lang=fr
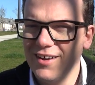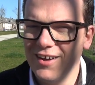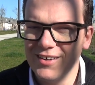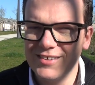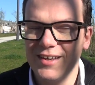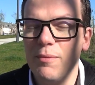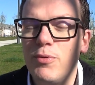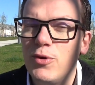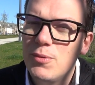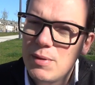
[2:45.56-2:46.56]
Euh, c'est un
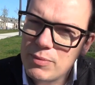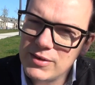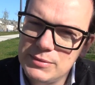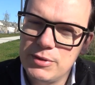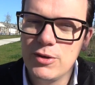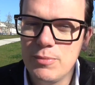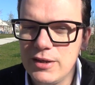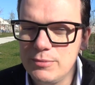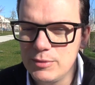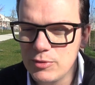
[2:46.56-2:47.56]
peu le même principe avec le
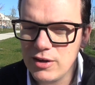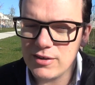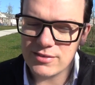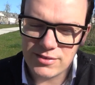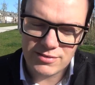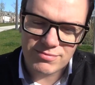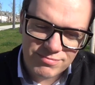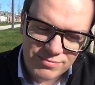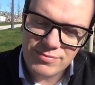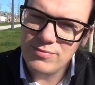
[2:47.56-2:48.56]
palais de mémoire.
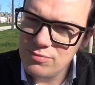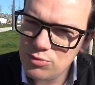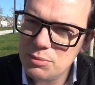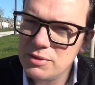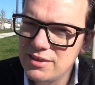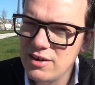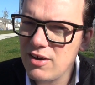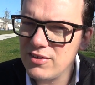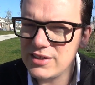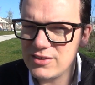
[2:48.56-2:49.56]
Vous les mettez
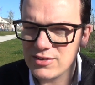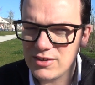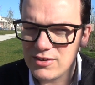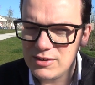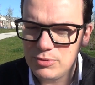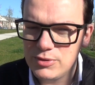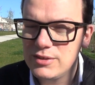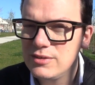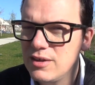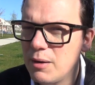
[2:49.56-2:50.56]
là en attendant et
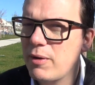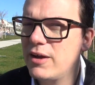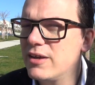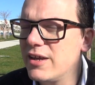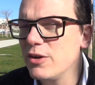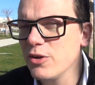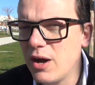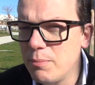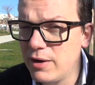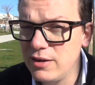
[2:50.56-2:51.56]
puis après quelques
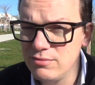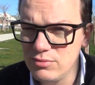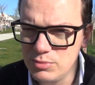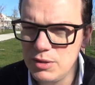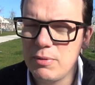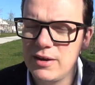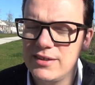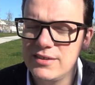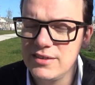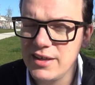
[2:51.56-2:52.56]
rappels, n'oubliez pas la
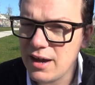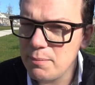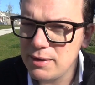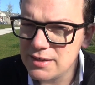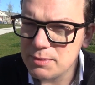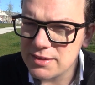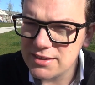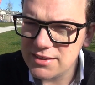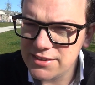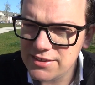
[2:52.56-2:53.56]
technique des rappels
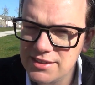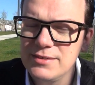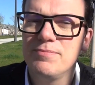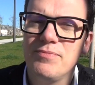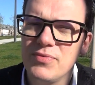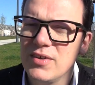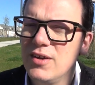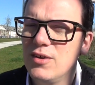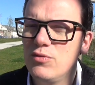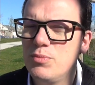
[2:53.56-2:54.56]
espacés ici,
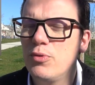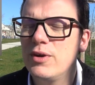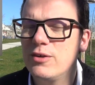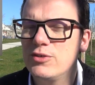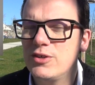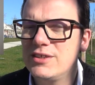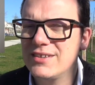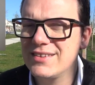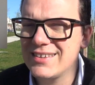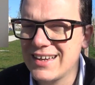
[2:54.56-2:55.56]
vous pourrez les
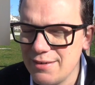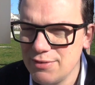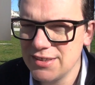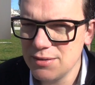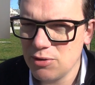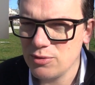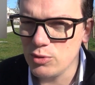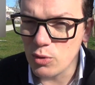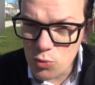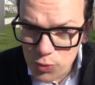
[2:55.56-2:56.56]
ressortir très facilement.
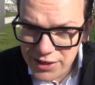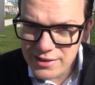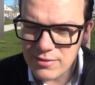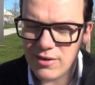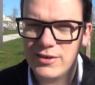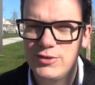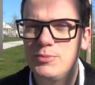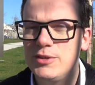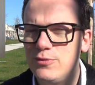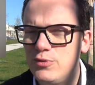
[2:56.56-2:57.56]
Donc oui, en
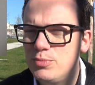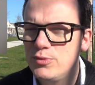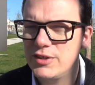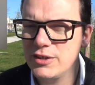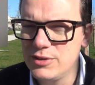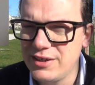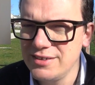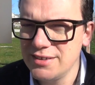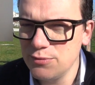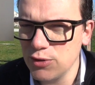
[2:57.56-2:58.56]
résumé, vous pouvez
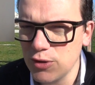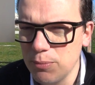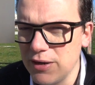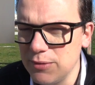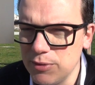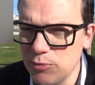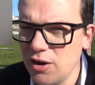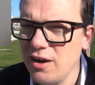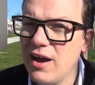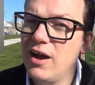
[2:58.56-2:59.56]
réutiliser votre palette
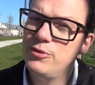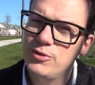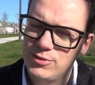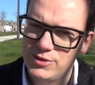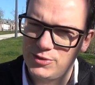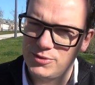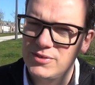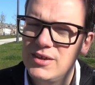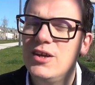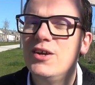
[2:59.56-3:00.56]
mémoire à une condition,
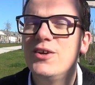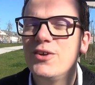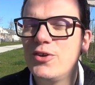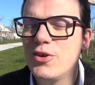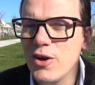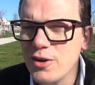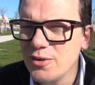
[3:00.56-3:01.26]
que